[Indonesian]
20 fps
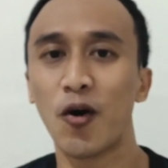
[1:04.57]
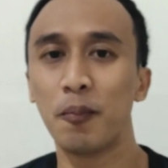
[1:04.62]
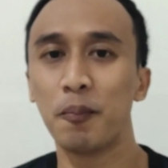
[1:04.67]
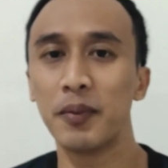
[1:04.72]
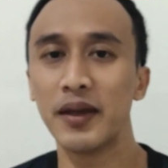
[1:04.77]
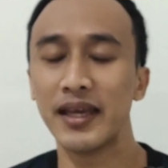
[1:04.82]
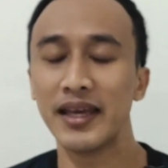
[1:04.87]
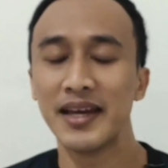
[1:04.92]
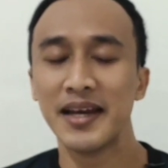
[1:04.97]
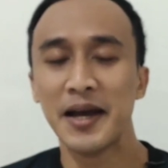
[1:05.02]

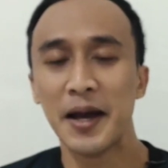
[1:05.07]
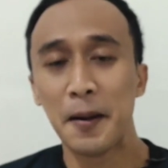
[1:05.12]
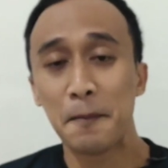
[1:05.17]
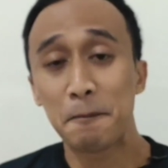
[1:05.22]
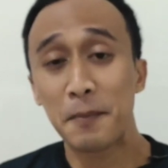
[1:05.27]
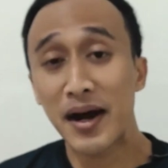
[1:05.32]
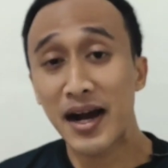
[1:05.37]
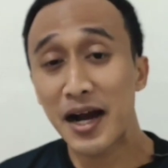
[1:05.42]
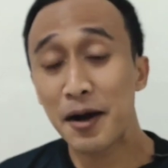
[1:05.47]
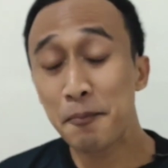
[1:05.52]
kopi.
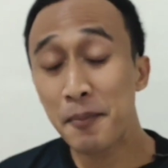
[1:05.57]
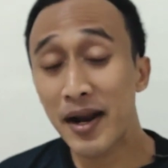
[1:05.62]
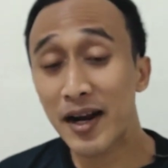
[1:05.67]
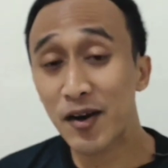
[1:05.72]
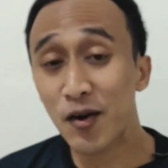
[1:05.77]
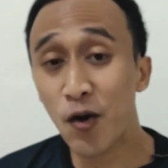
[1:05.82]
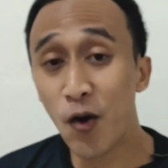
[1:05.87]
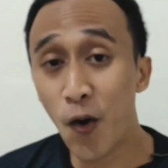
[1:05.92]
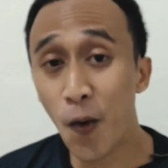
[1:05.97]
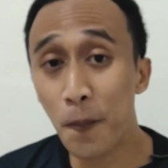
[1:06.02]

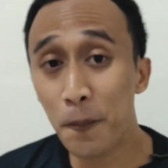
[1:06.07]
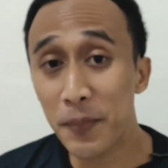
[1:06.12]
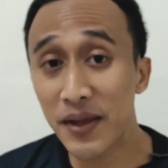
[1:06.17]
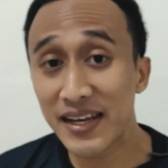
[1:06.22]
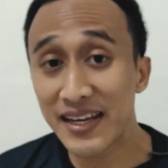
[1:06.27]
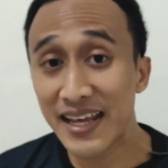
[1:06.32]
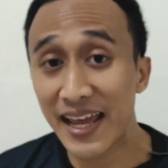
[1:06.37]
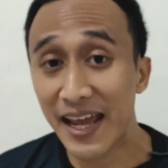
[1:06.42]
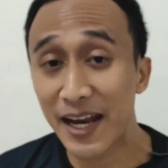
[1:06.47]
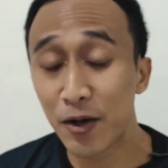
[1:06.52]
Penggemar kopi
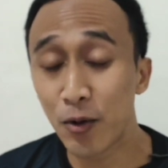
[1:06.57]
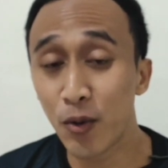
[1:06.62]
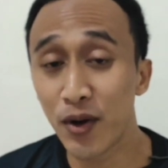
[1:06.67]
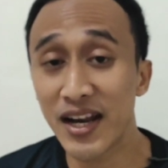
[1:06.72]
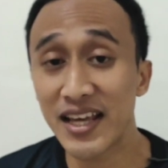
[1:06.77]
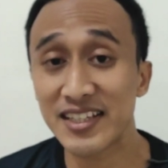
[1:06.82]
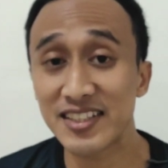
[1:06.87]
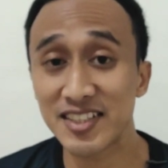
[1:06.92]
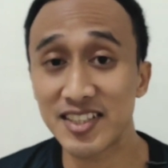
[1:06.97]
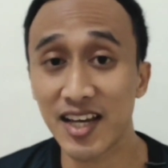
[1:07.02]
di
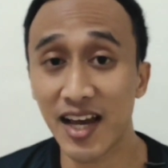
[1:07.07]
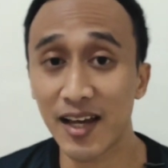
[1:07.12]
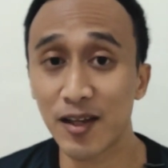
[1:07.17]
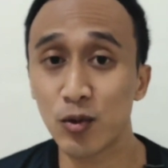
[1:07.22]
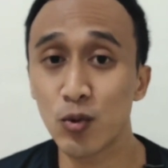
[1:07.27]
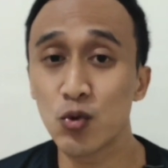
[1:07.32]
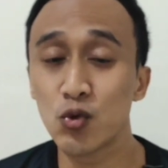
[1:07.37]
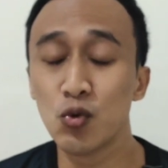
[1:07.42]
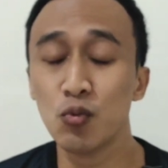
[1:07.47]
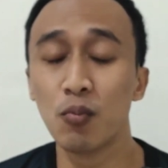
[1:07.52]
Indonesia
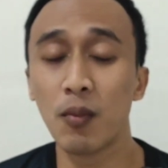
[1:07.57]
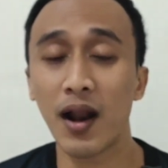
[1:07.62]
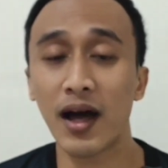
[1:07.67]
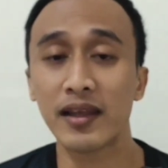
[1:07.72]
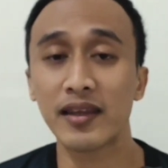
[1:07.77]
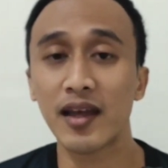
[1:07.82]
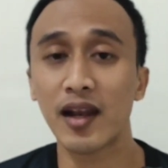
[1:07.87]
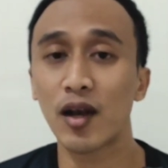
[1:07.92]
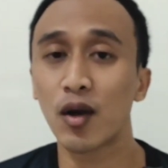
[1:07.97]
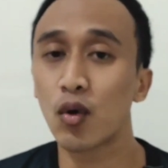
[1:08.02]
itu
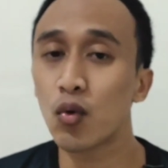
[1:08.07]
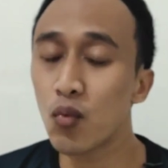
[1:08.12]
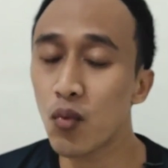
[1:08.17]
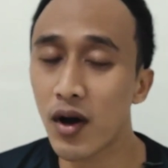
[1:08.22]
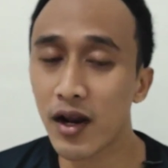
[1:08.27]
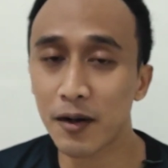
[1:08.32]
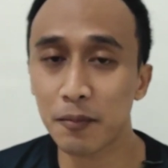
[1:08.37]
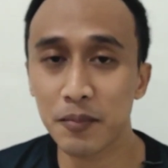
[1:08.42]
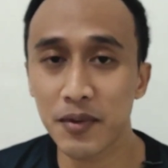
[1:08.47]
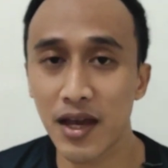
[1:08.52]
jumlahnya
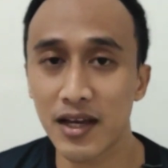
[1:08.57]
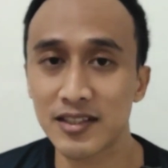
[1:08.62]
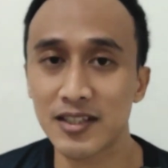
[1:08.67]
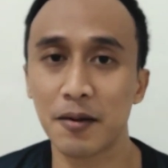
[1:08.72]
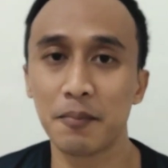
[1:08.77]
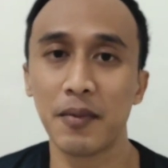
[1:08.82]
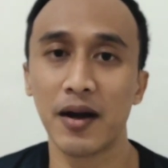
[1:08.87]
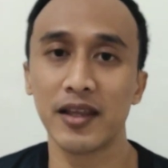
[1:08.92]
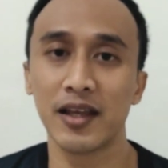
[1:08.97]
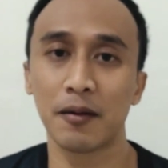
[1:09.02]
luar
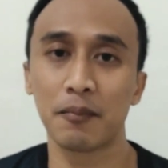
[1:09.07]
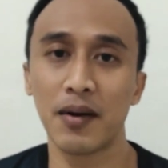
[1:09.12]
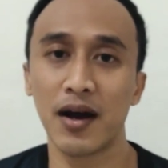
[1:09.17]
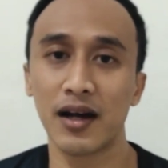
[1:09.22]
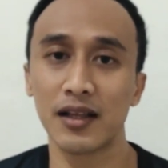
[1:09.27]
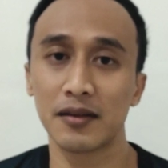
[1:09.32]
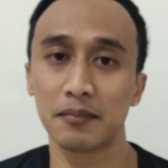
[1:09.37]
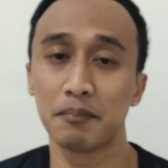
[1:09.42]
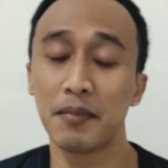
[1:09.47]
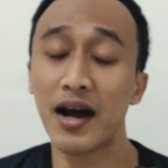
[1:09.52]
biasa banyak
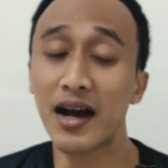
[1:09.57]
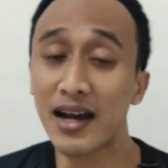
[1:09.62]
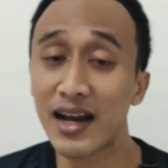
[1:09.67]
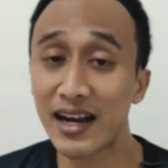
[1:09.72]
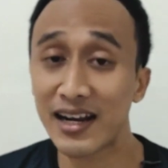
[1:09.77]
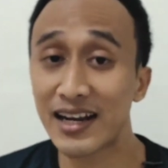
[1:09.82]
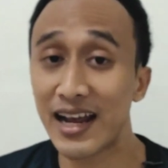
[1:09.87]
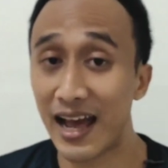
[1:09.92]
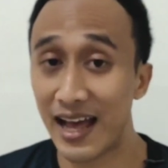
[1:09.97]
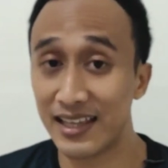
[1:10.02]
banget.
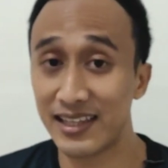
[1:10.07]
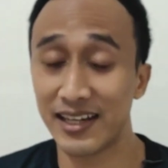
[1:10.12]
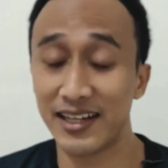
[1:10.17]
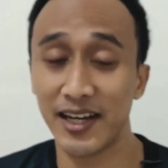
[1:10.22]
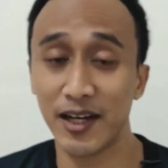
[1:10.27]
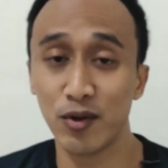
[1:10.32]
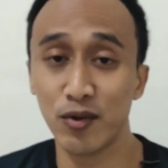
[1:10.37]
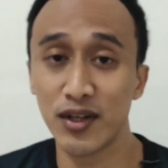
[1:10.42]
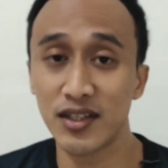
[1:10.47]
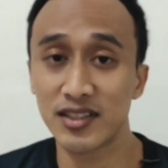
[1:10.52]
Bahkan nggak hanya
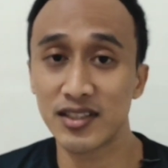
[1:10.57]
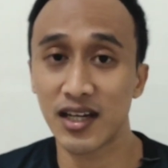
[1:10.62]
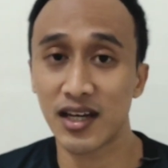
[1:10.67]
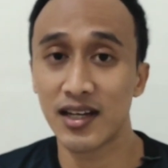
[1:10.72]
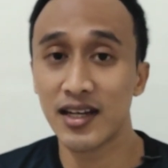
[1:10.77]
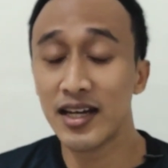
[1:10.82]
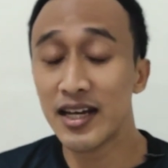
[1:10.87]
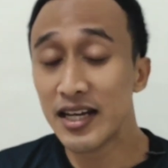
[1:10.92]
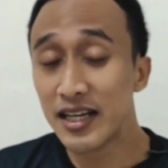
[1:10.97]
di Indonesia.